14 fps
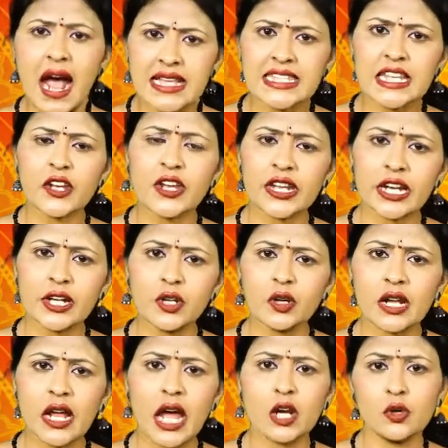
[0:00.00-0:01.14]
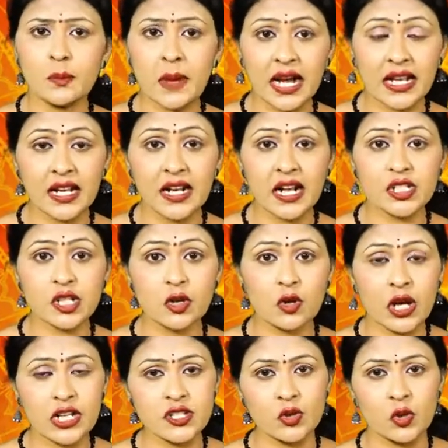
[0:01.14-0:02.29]
అసలు ఈ రెండు గ్రహాలు మకర రాశిలో
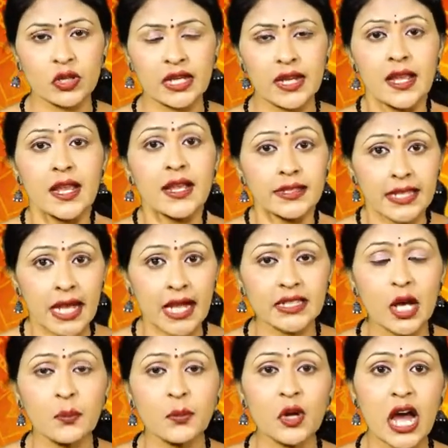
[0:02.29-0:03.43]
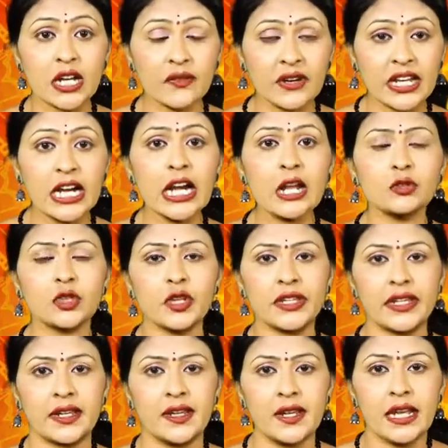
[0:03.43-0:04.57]
కలుసుకొని దాదాపు అరవై
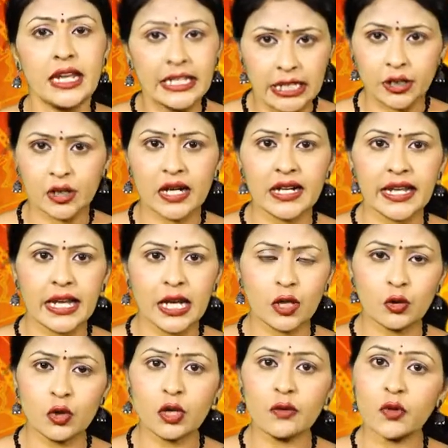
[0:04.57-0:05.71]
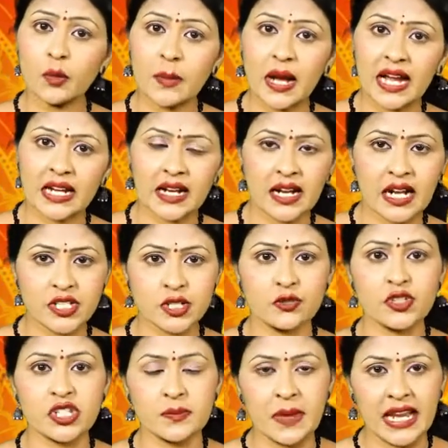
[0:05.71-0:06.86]
ఏళ్ళవుతోంది ఎందుకంటే గురువు మకర రాశి
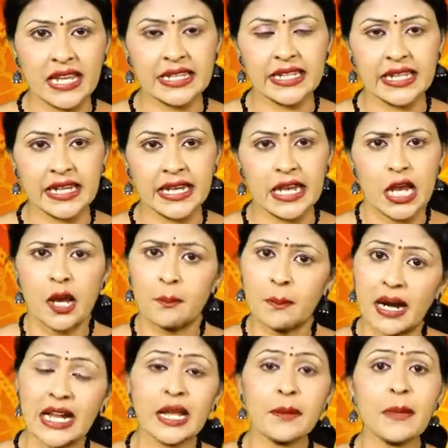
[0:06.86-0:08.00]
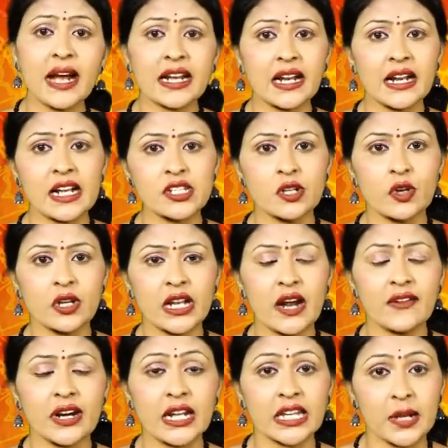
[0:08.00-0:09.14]
నుంచి బయలుదేరి మళ్ళీ మకర రాశిలోకి
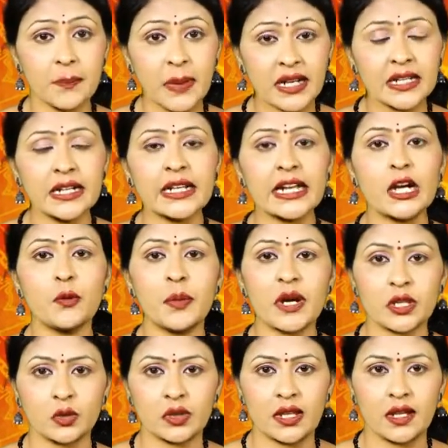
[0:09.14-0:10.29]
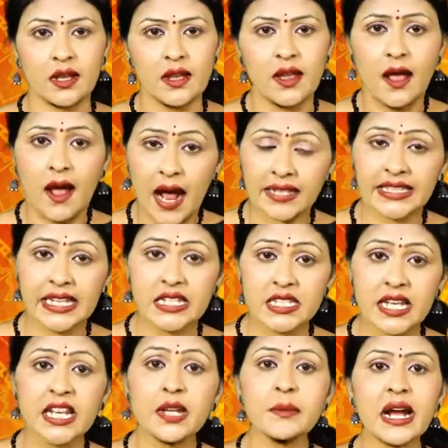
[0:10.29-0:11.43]
రావడానికి పన్నెండేళ్లు పడుతుంది అదే
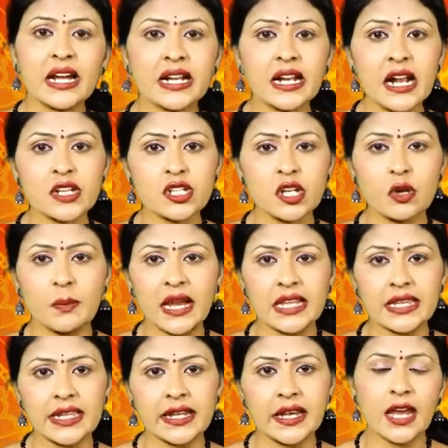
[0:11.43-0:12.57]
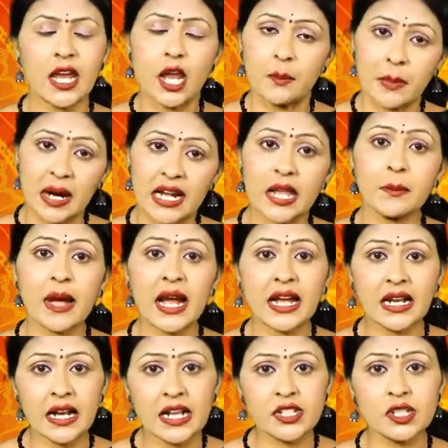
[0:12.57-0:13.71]
శని మకర రాశిలో బయలుదేరి మళ్ళీ
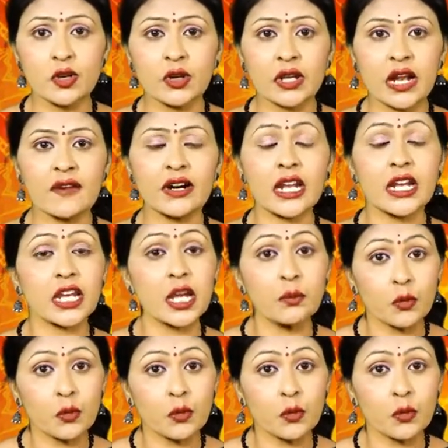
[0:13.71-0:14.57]
మకర రాశిలోకి రావడానికి